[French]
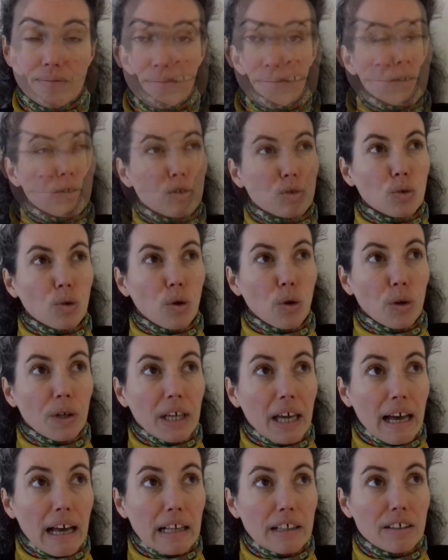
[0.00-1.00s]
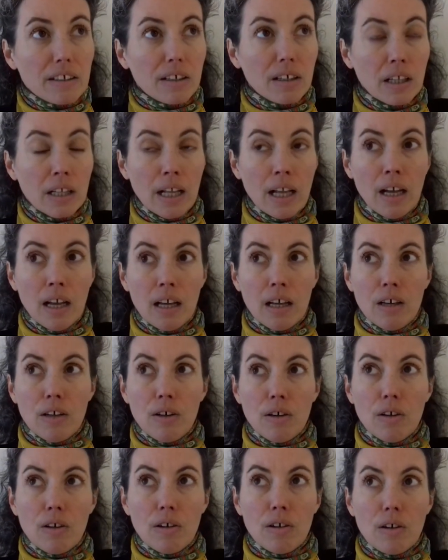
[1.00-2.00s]
Quand on regarde
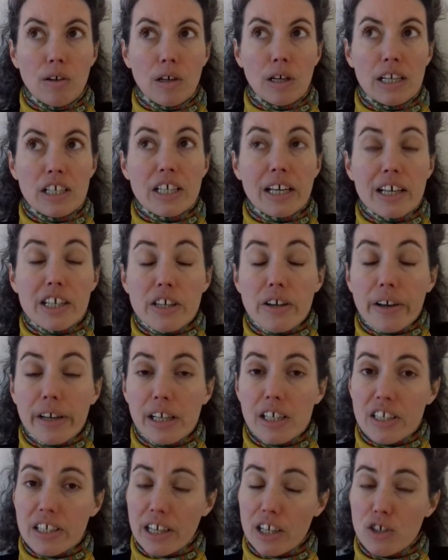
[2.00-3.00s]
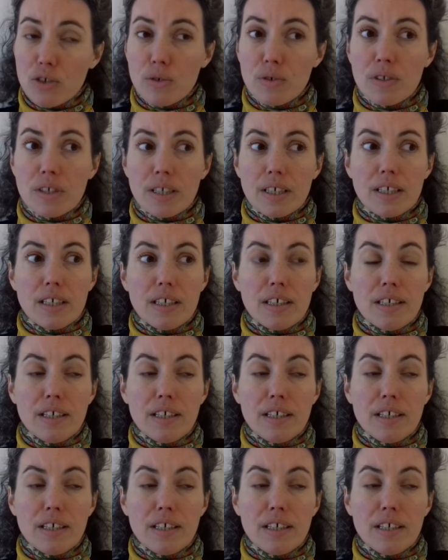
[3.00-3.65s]
euh, les chercheurs et les chercheuses